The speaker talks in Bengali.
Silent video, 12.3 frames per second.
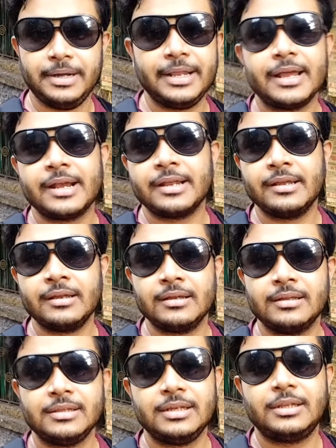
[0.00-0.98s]
বিরিয়ানি
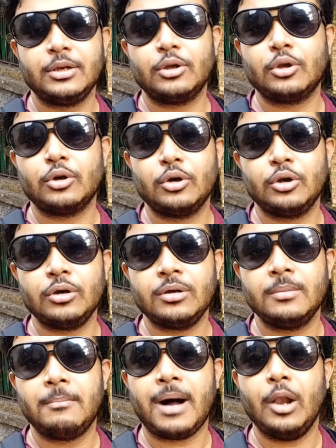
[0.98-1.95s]
দ্বিতীয়ত হলো
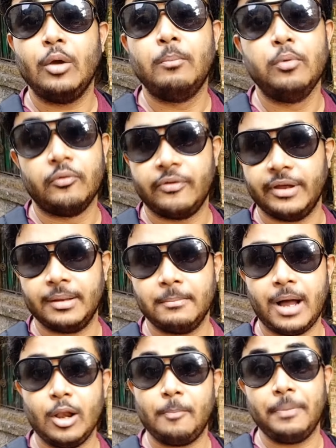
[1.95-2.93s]
ভালো বুফে
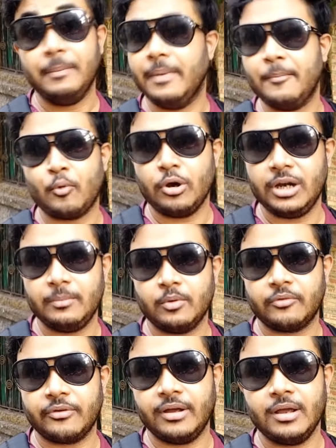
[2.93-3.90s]
ভালো প্রিমিয়াম কোয়ালিটি
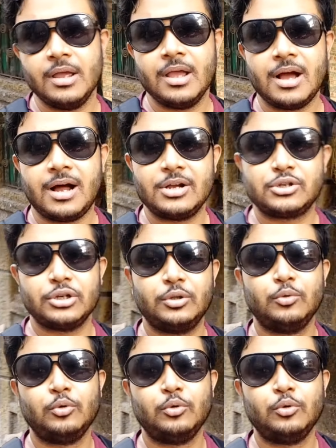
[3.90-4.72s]
বুফে আর যদি